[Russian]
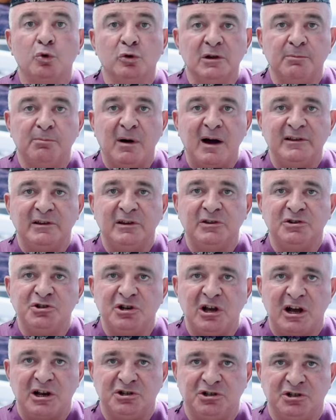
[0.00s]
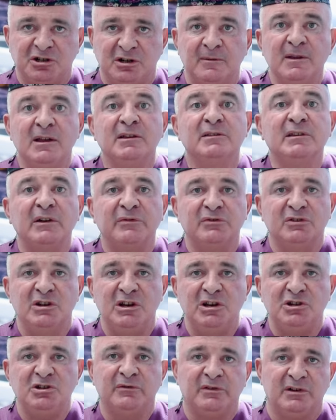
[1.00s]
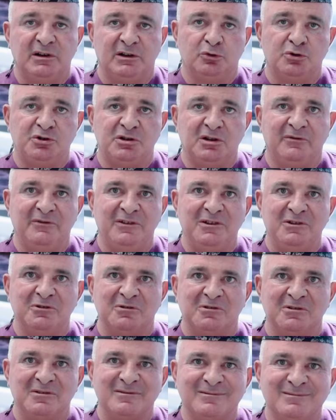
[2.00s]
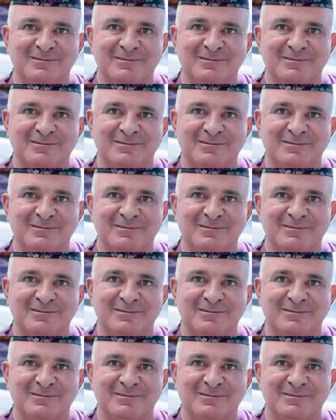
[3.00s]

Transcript: улыбайтесь чаще. До встречи в следующих видео.